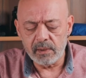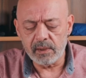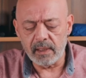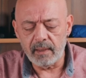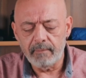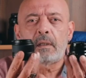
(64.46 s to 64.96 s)

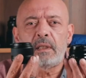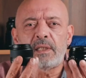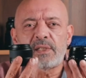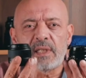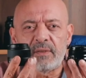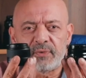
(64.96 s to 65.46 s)
Size
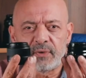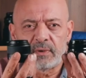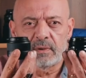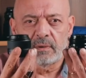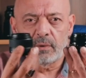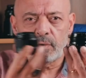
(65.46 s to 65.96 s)
XF
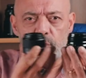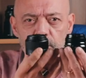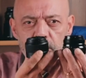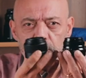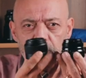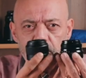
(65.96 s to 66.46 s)

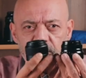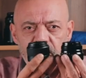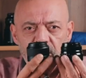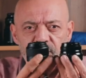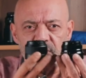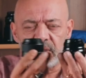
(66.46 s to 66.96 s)
35 mm
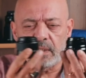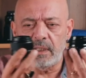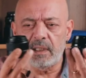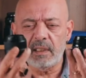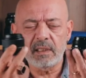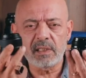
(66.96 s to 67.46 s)
f2 ile
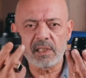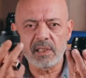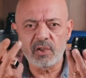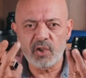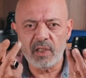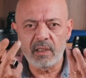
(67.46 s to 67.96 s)

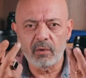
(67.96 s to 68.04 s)
XC